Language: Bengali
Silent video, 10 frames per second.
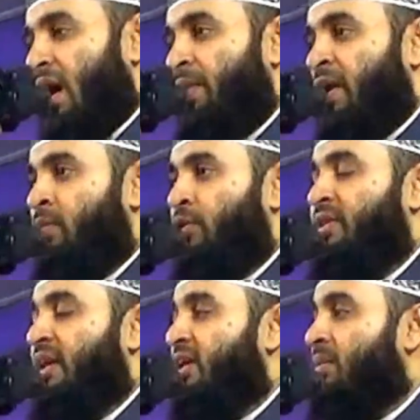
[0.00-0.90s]
আমার
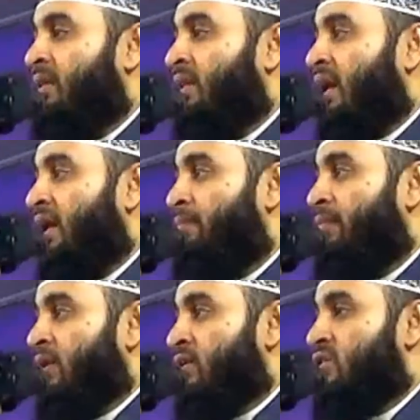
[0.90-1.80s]
মোত্তাকি বান্দারা
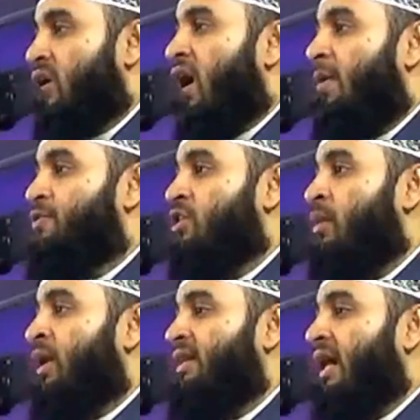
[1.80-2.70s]
সব
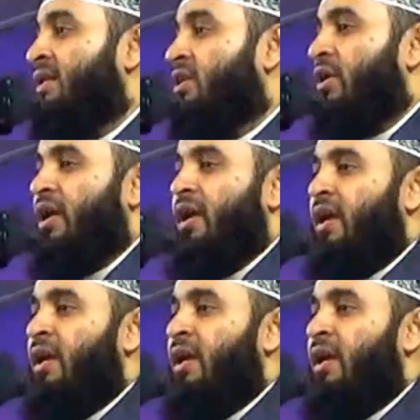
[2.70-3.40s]
সময় দান করে